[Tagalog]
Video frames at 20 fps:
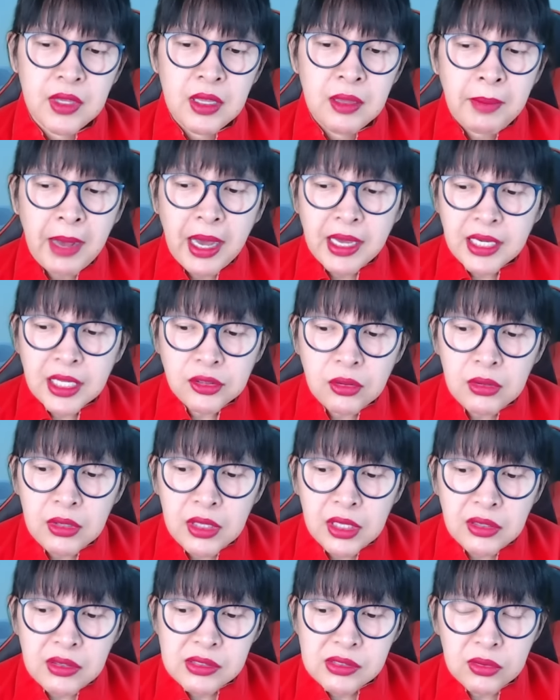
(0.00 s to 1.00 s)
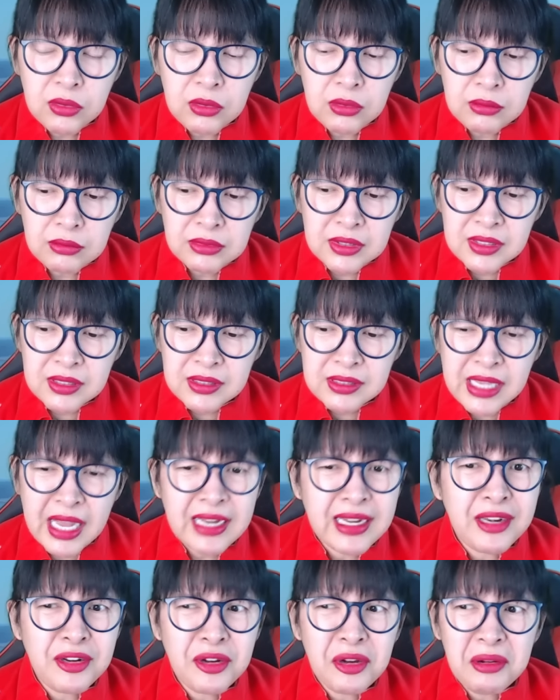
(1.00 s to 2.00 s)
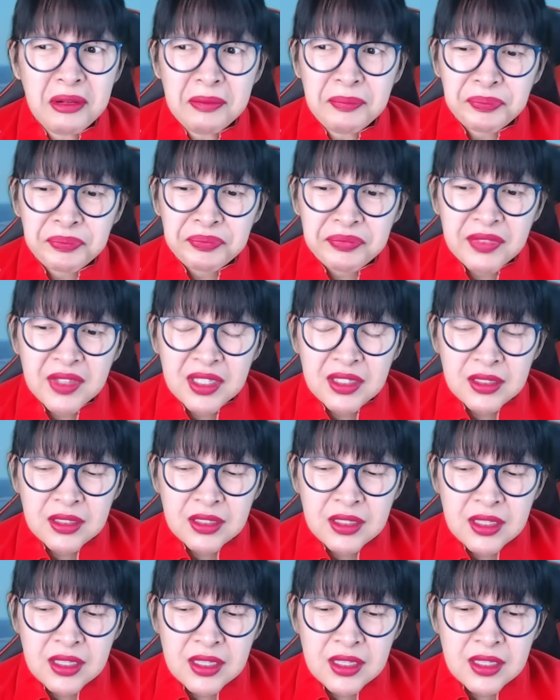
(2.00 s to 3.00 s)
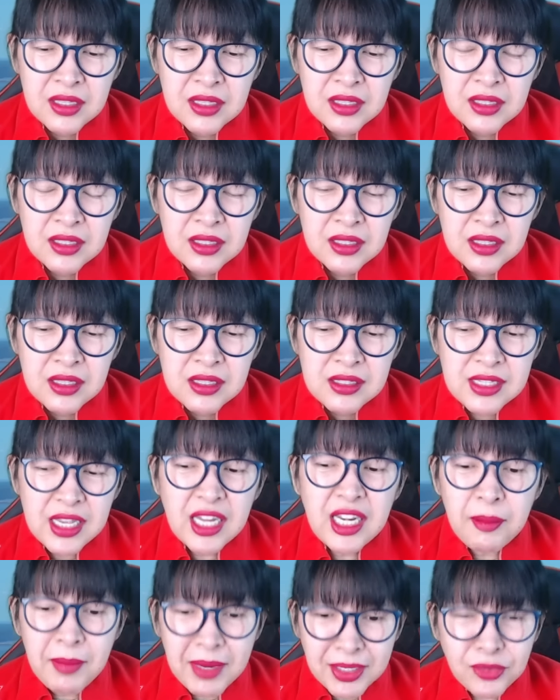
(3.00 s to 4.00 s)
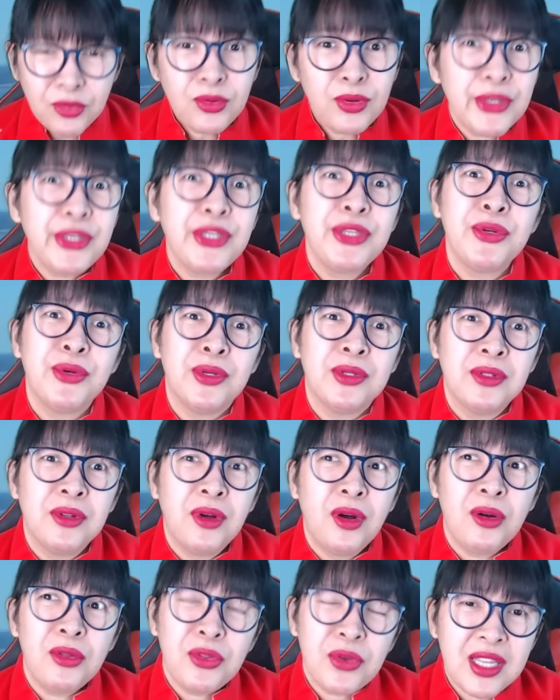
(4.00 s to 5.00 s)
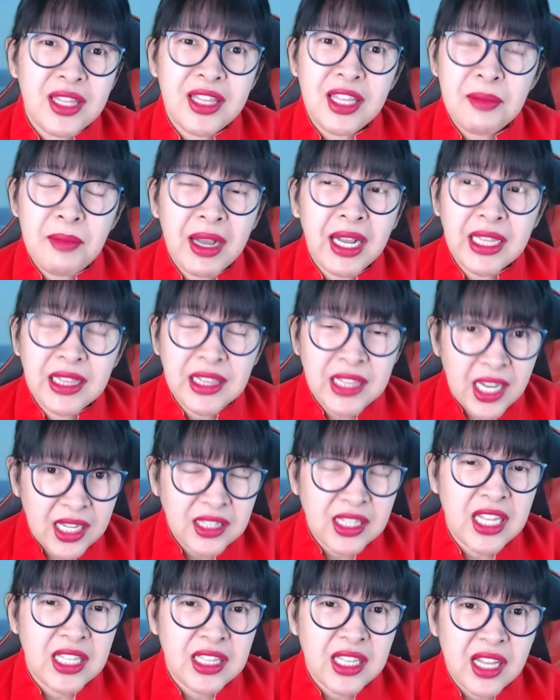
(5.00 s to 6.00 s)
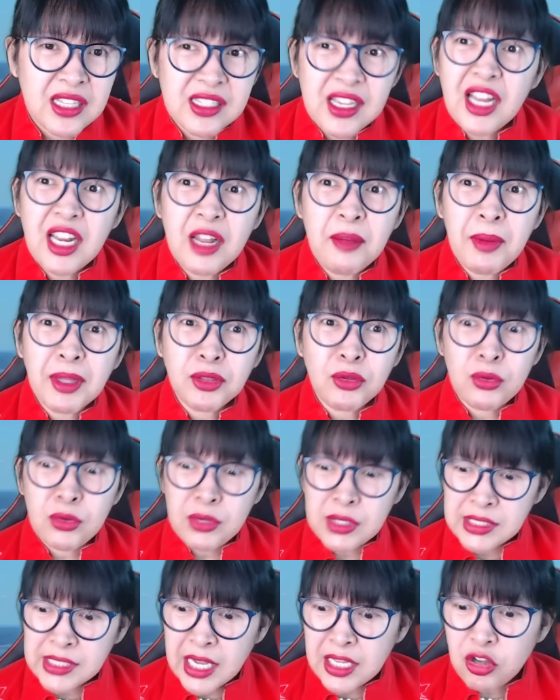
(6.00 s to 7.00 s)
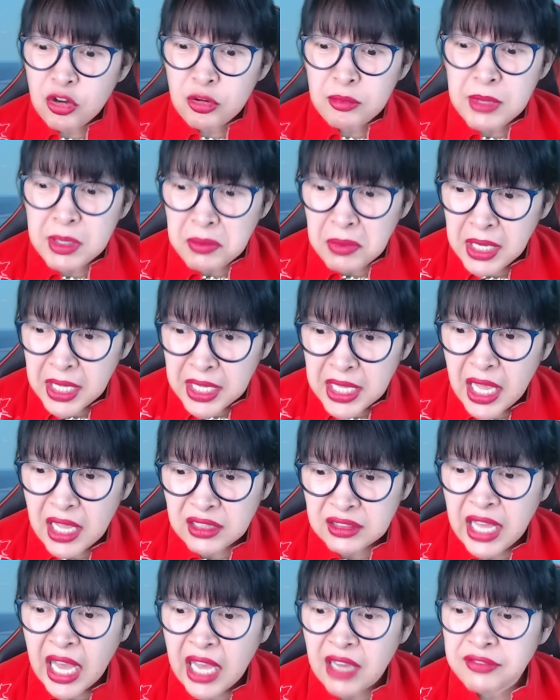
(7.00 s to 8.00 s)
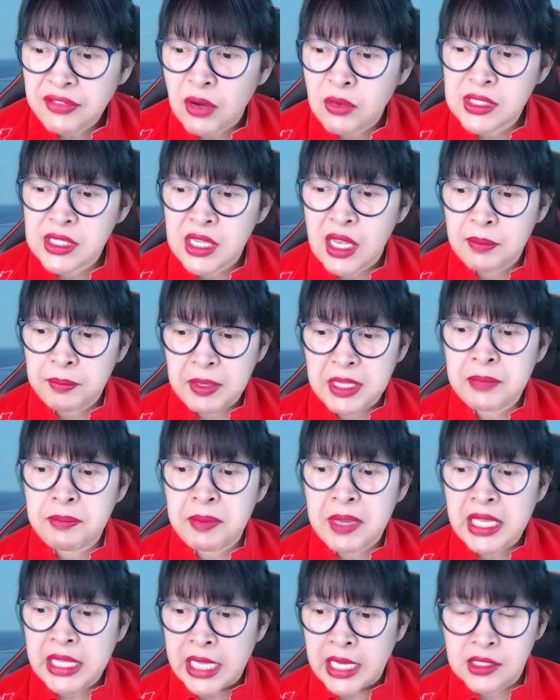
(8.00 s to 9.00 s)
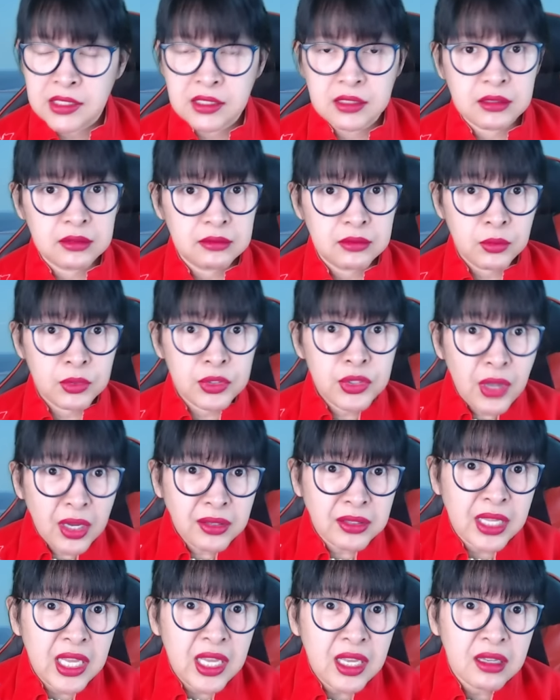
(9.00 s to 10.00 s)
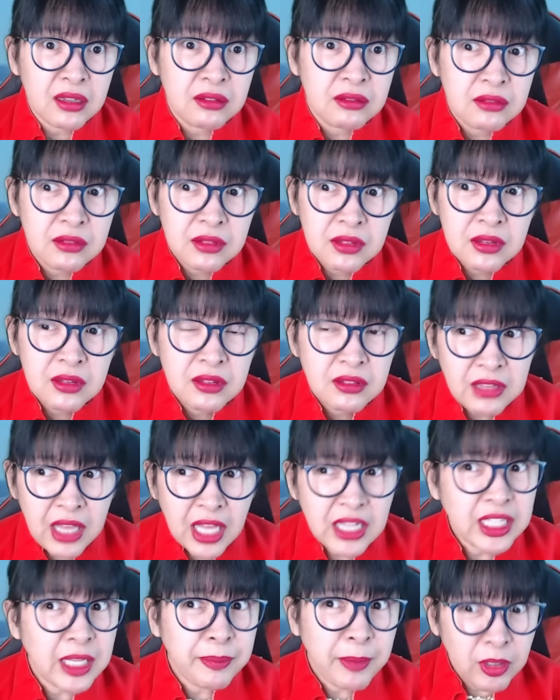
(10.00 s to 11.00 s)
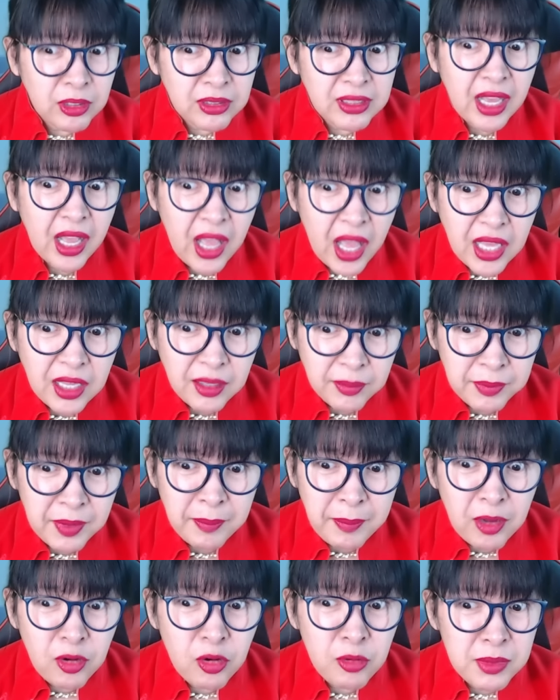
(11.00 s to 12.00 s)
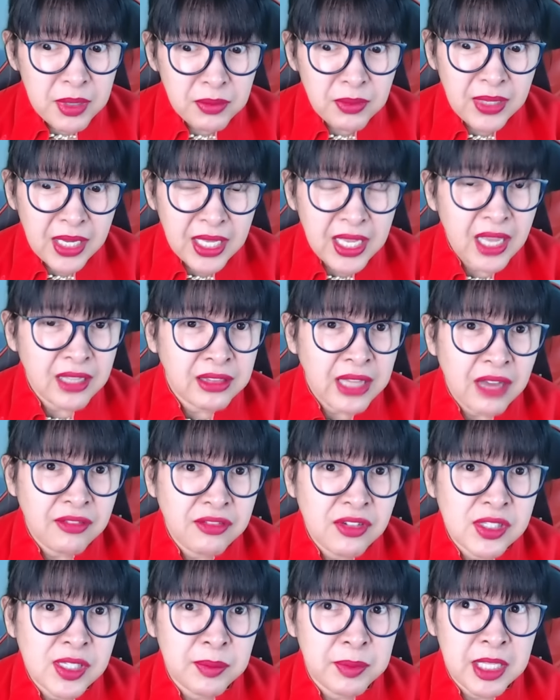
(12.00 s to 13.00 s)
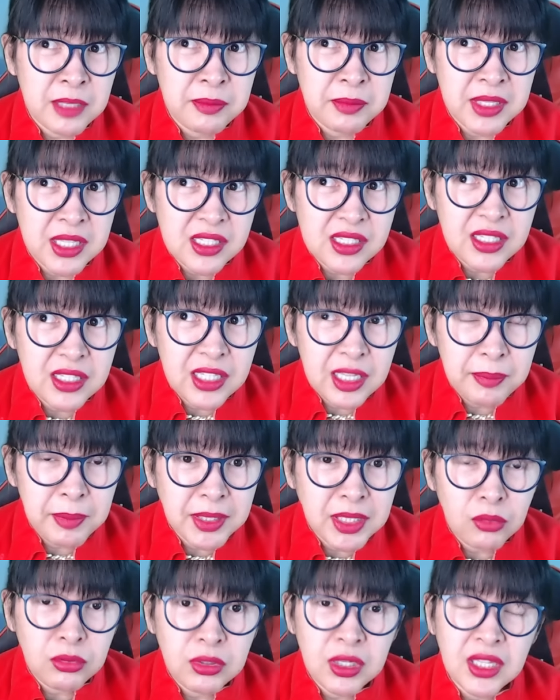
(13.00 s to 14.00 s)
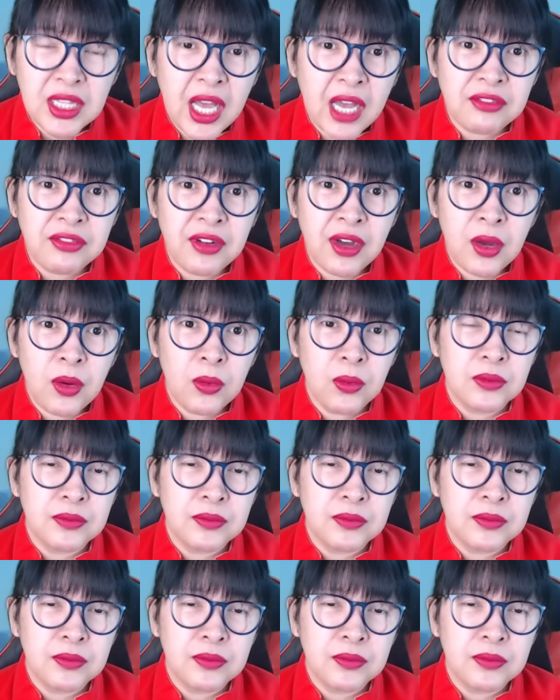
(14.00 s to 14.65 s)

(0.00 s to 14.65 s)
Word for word: Para tuloy gusto ko, sana no, sana matuloy yun. Although hindi magandang tingnan, sana matuloy. Sana humiwalay ang Davao sa Pilipinas. Would you agree? Dahil kapag, naka, kapag humiwalay ang Davao sa Pilipinas, lilipat ako ng Davao.